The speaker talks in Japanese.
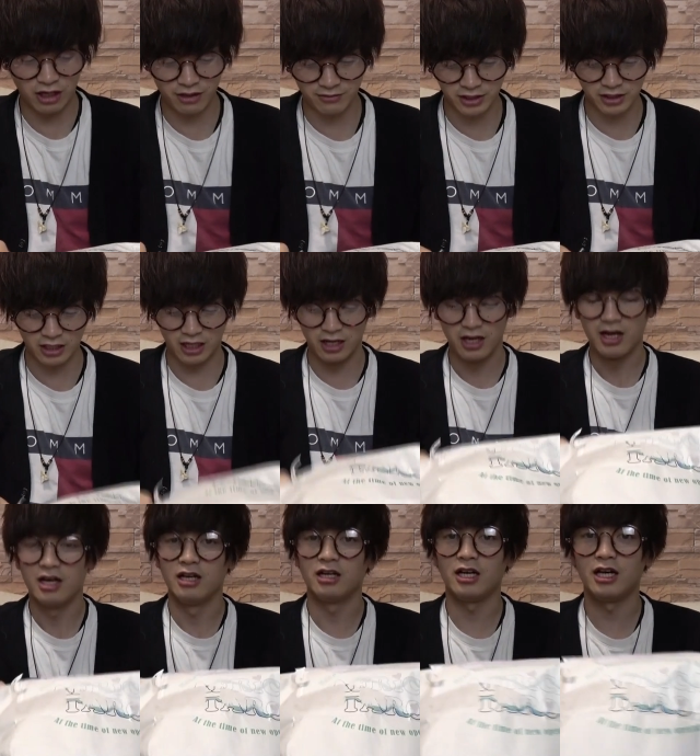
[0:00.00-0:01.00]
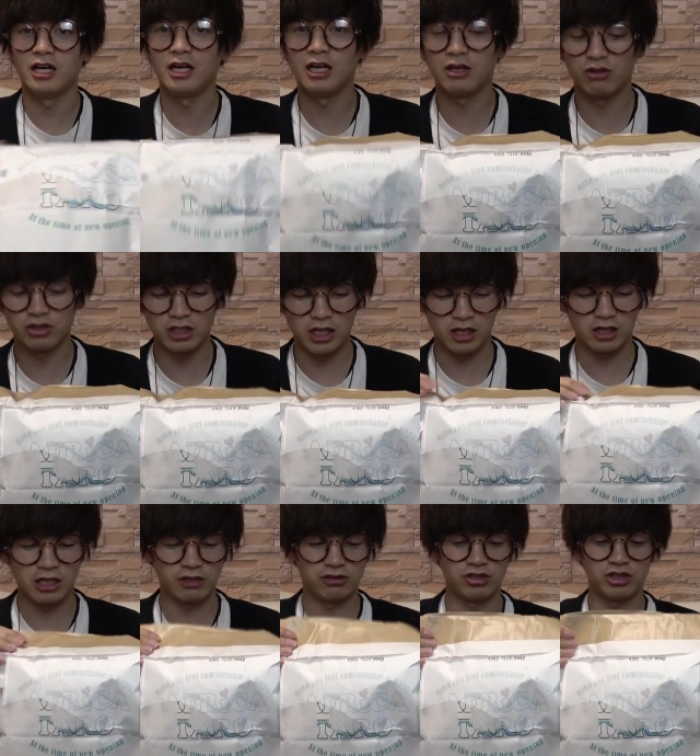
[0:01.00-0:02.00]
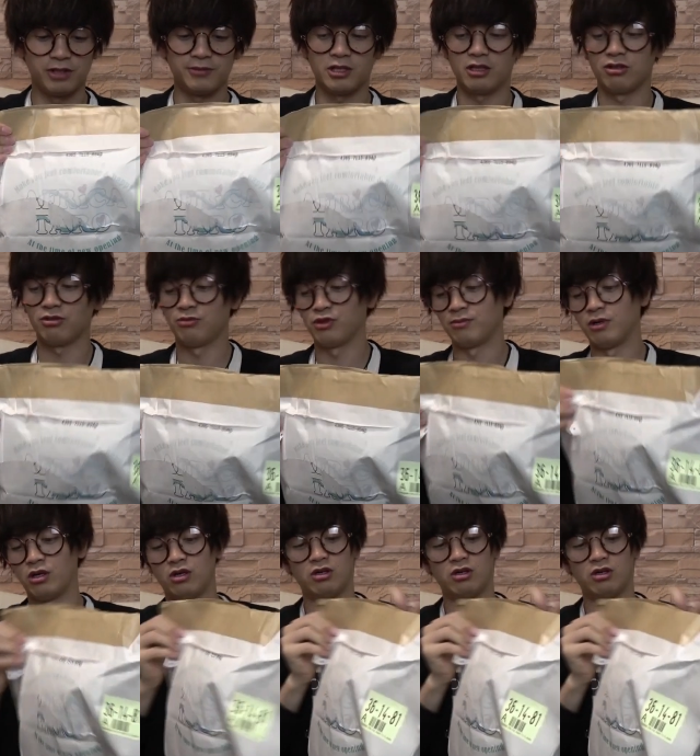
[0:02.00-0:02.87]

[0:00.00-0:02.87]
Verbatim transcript: がありました。こちら開封してみたいと思いま